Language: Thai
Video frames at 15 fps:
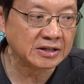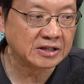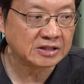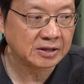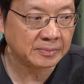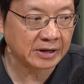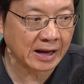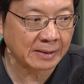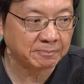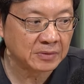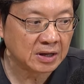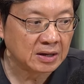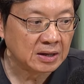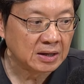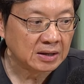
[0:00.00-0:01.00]
เห็นไหมครับ
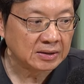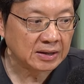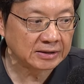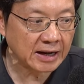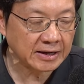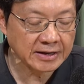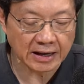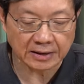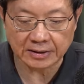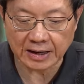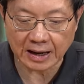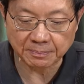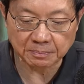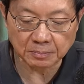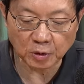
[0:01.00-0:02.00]
ดังนั้นเนี่ยนะครับ
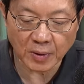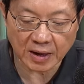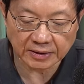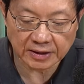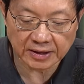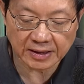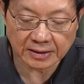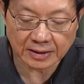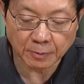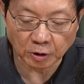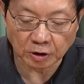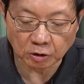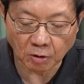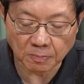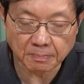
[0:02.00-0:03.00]
บริเวณที่รับผลก
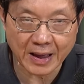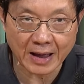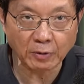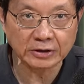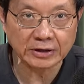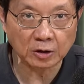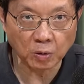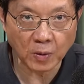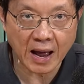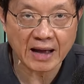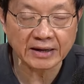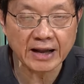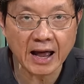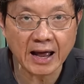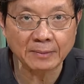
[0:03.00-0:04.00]
ระทบแม้ว่าจะกว้าง
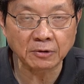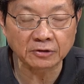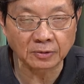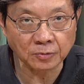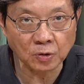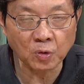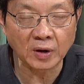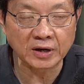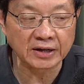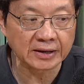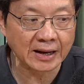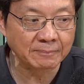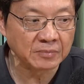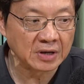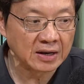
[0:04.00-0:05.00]
ได้พอสมควรนะครั
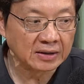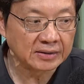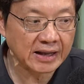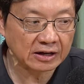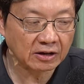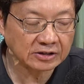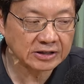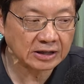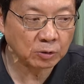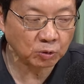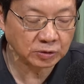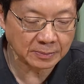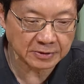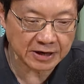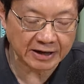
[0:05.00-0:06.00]
บ แต่ก็จะถูก
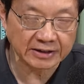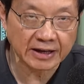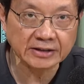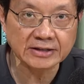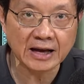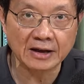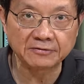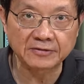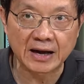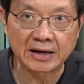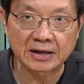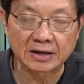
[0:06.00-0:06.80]
จำกัดแค่ชายฝั่ง